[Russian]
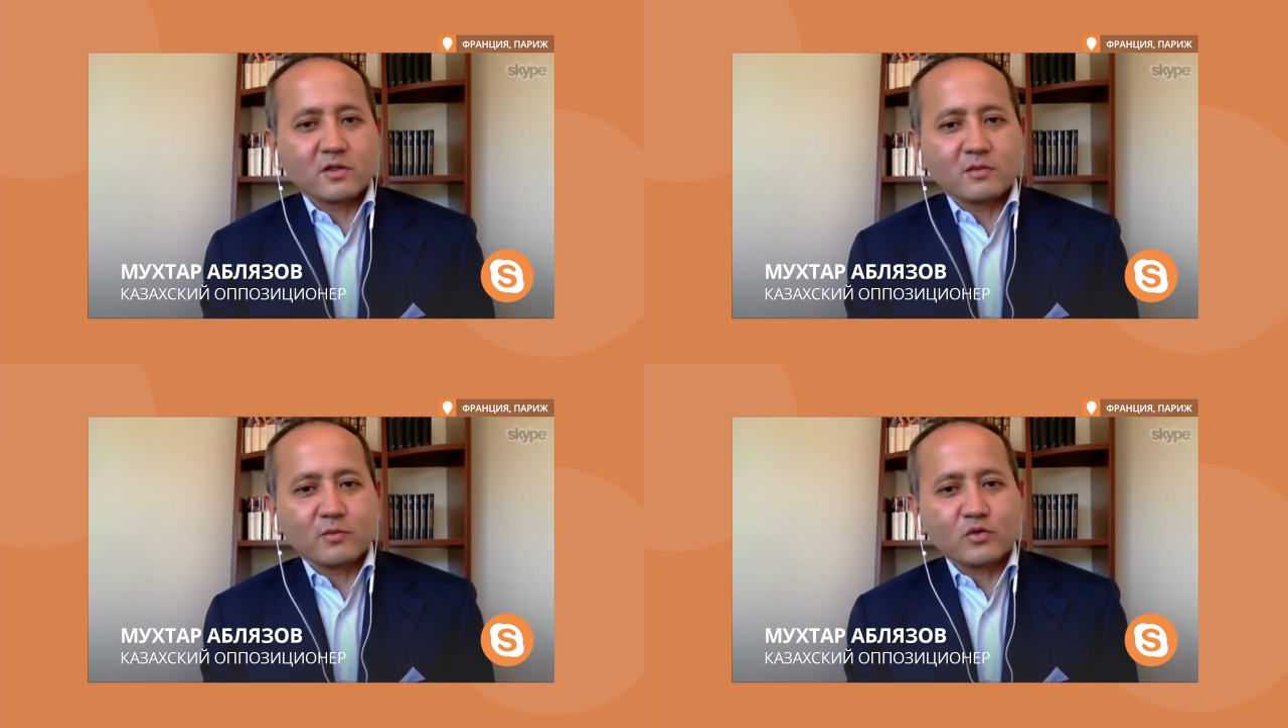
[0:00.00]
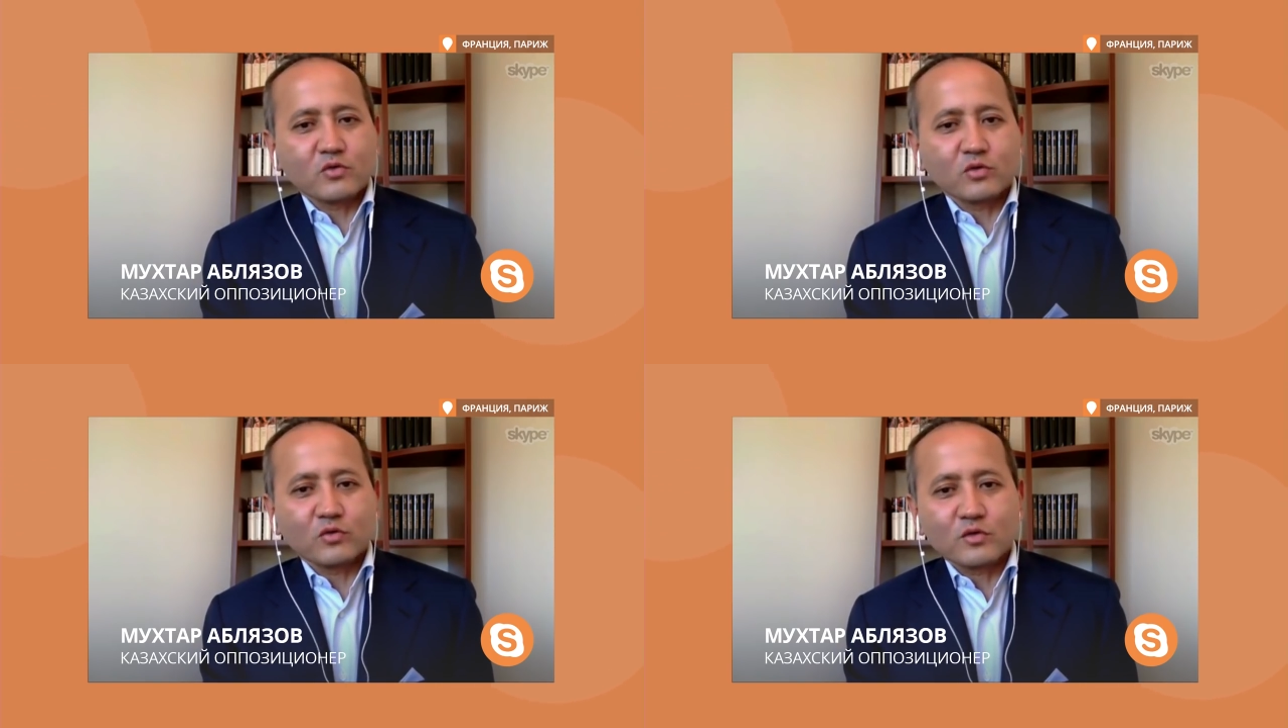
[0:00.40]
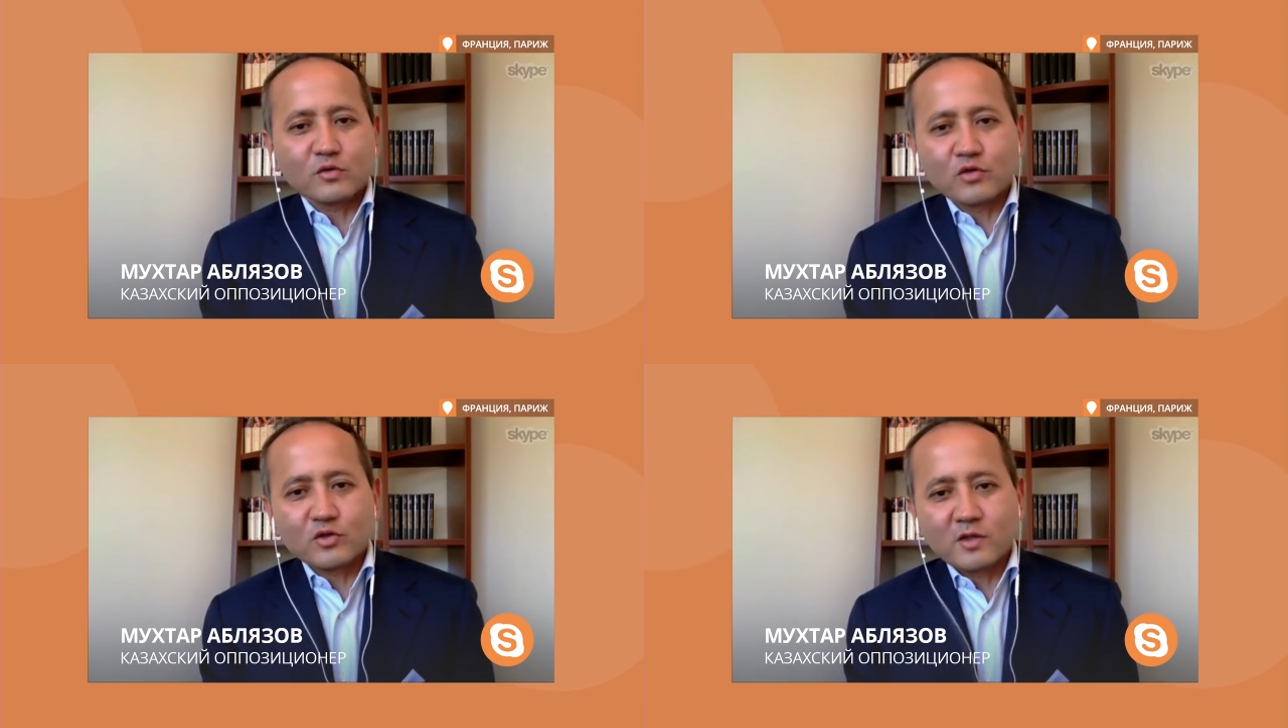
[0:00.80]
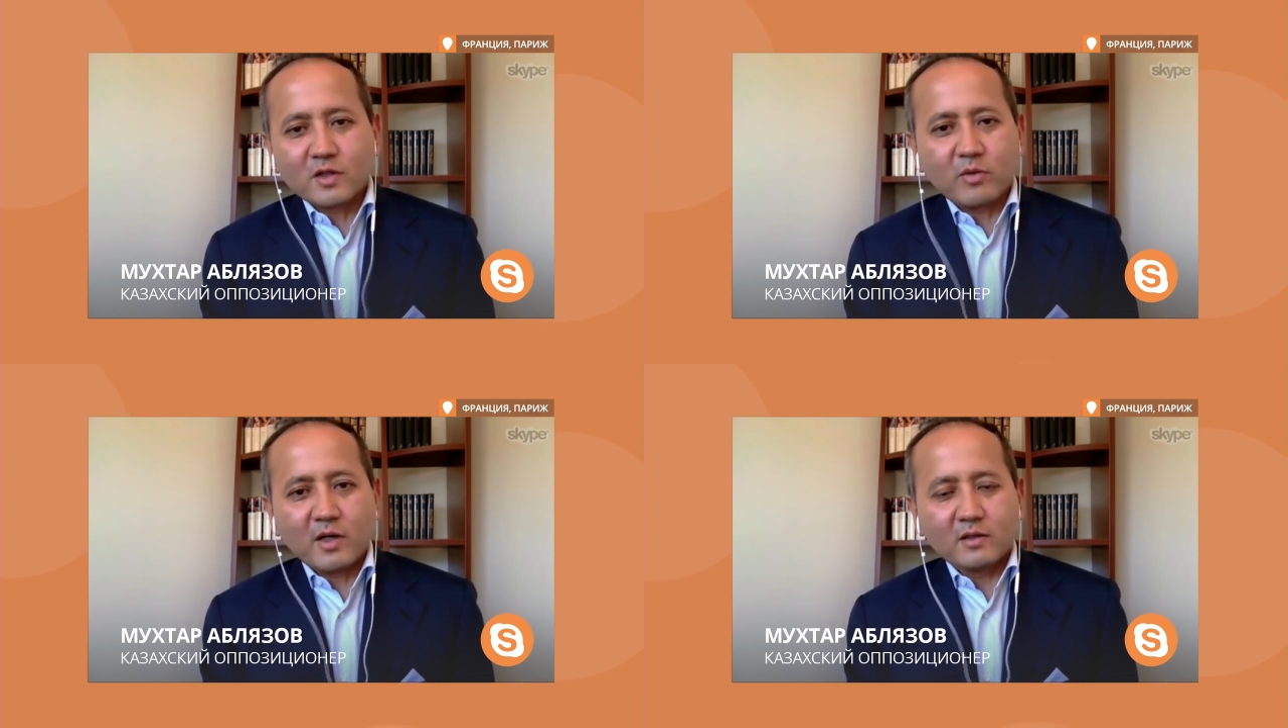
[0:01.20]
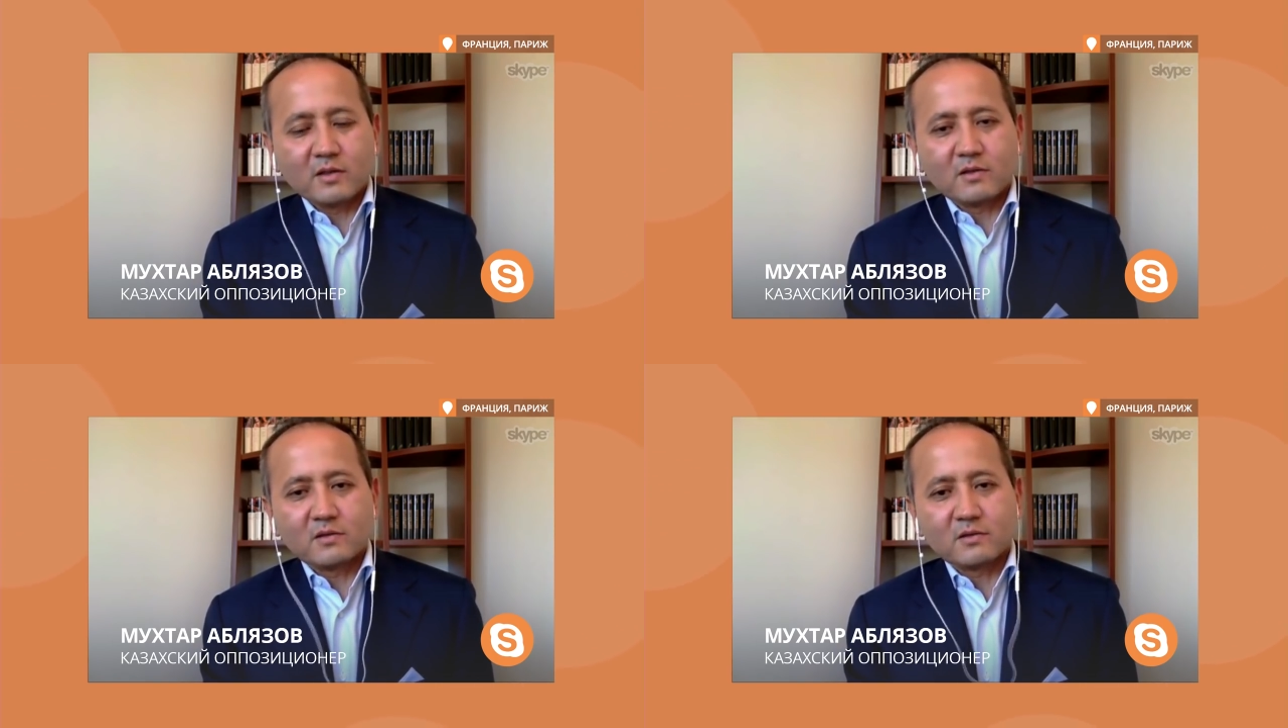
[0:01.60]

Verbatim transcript: Вопрос, он такой сложный и глобальный.